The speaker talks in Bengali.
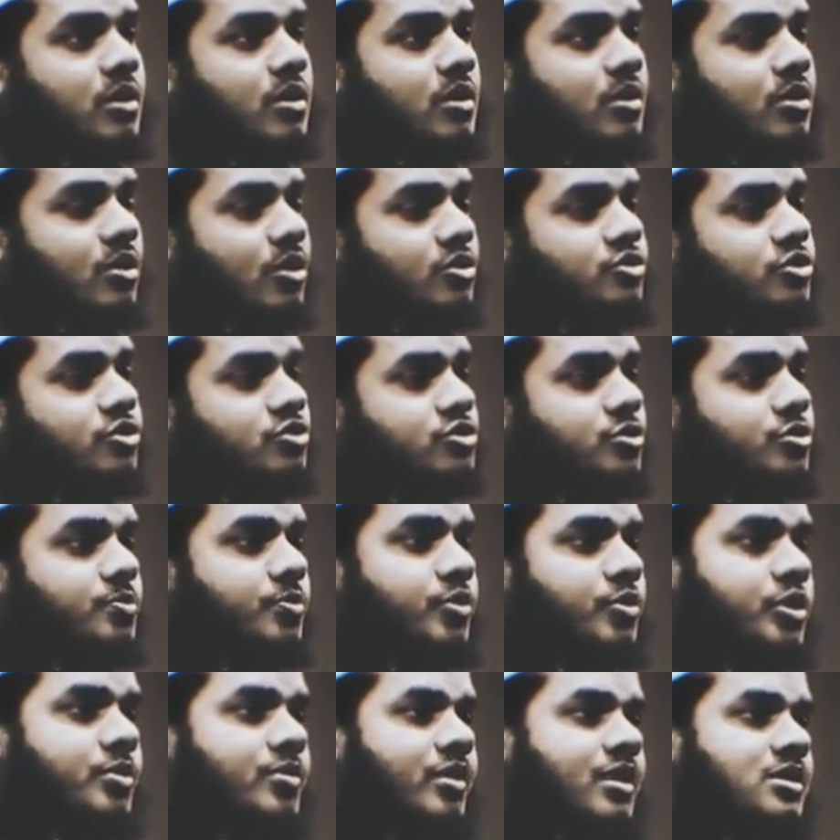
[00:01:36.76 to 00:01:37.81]
অথচ
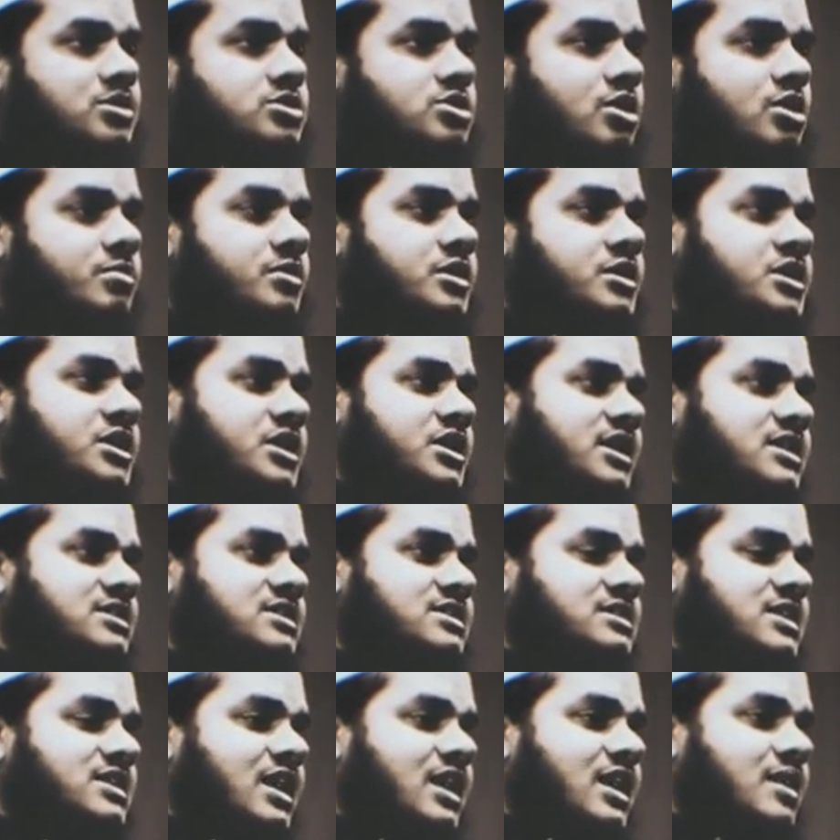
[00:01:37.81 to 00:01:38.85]
পরিবার সবই ঠিক আছে
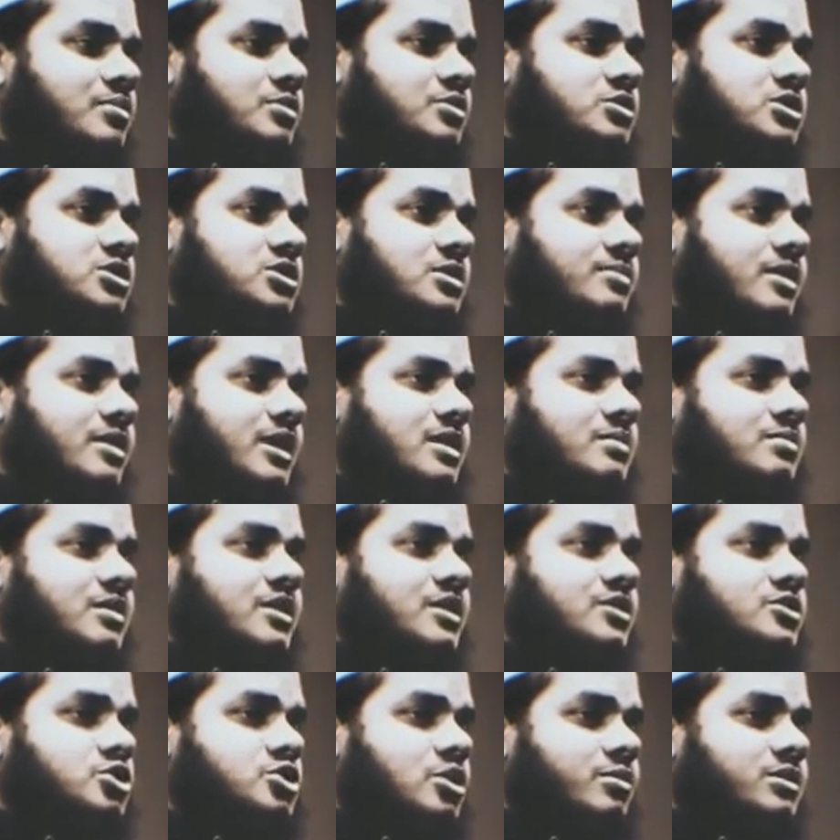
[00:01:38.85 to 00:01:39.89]
টাকা পয়সা ব্যাংক
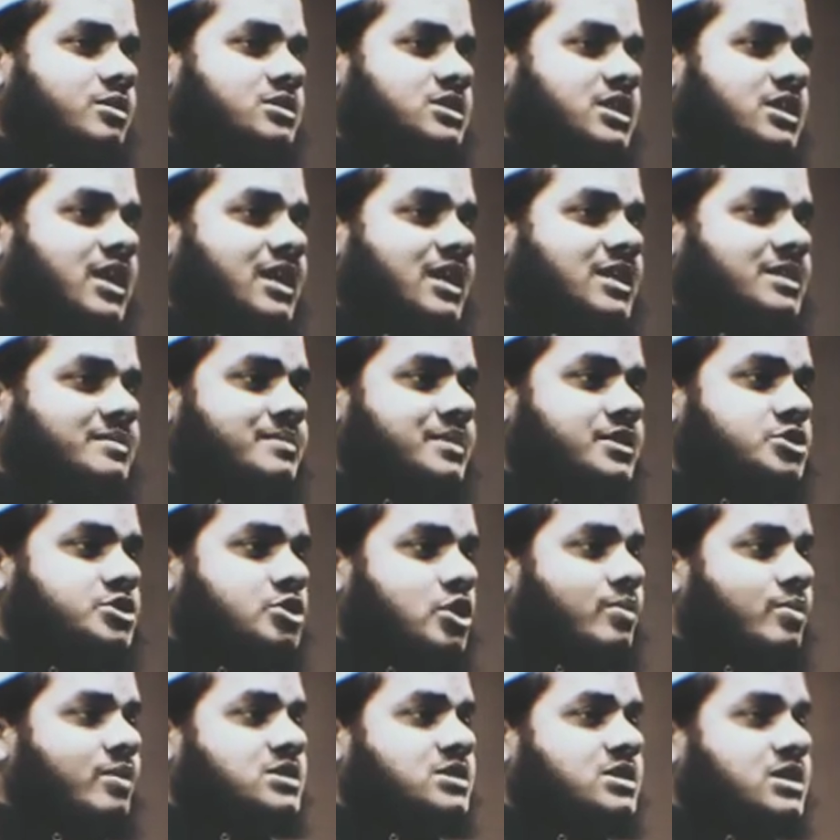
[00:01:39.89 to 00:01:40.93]
ব্যালেন্স সব আছে গাড়ি বাড়ি
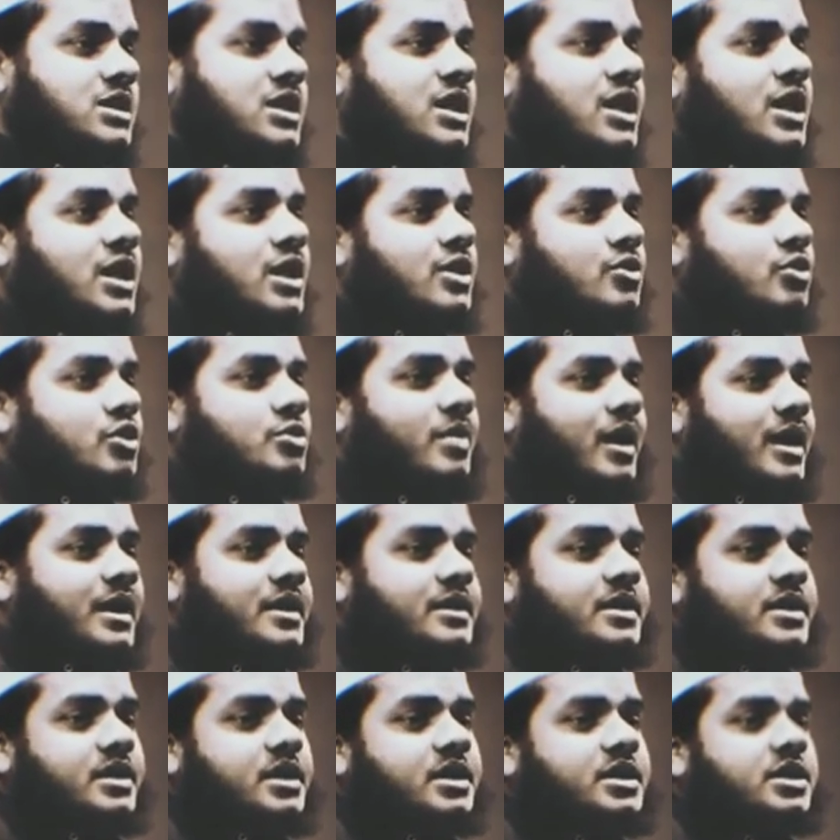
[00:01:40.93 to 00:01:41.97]
সব আছে ওই বাড়ি
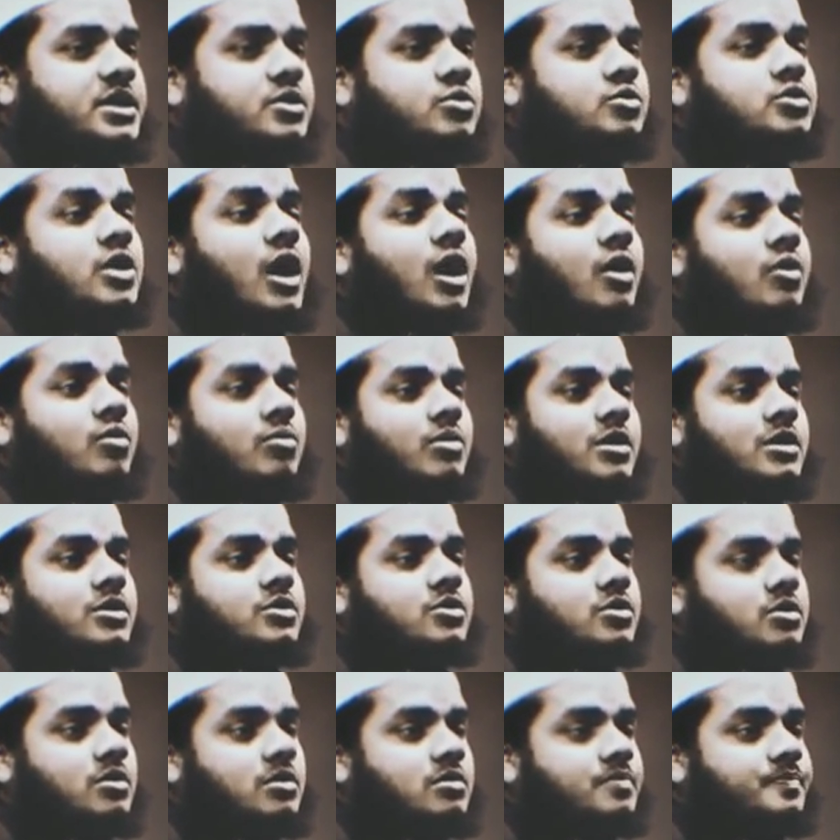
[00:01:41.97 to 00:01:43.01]
থেকে কিউ ধাও বলেন
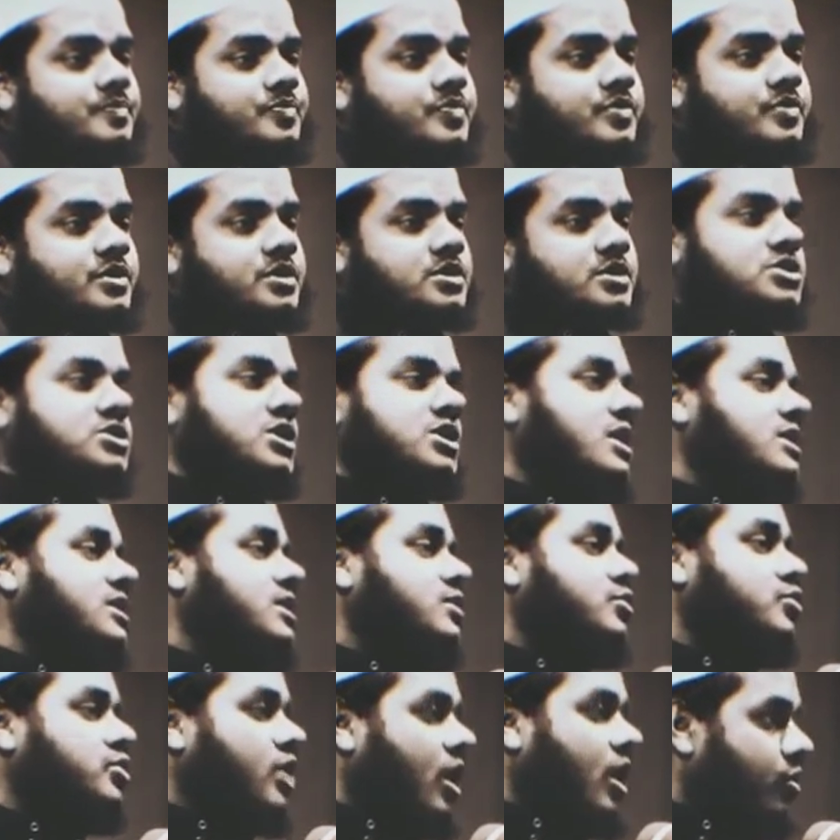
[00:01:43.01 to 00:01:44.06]
তো শান্তি
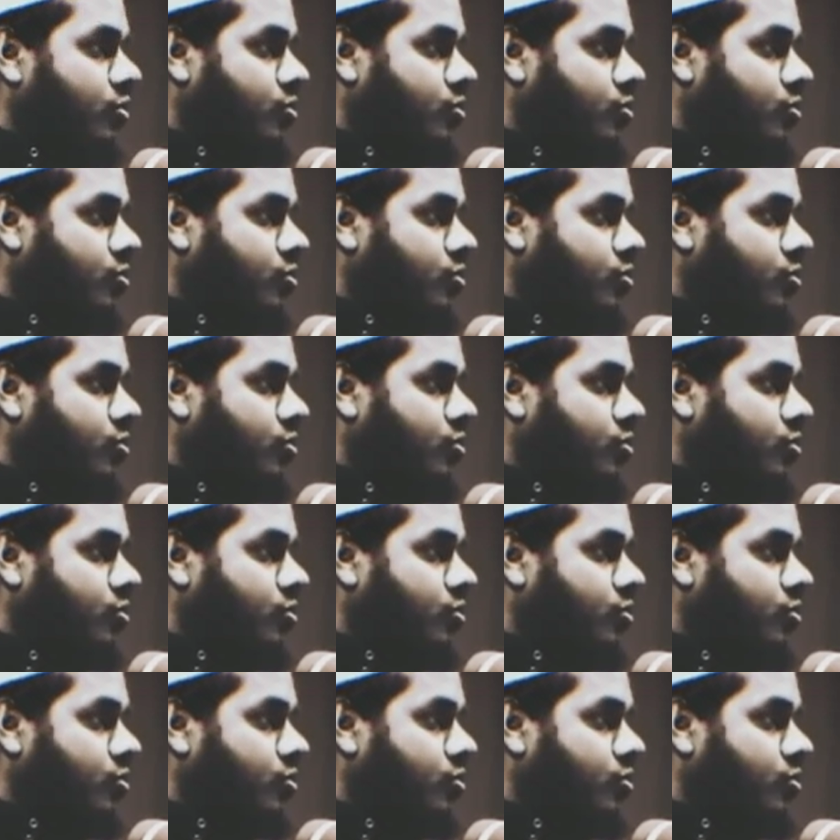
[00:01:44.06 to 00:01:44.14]
উদ্ভব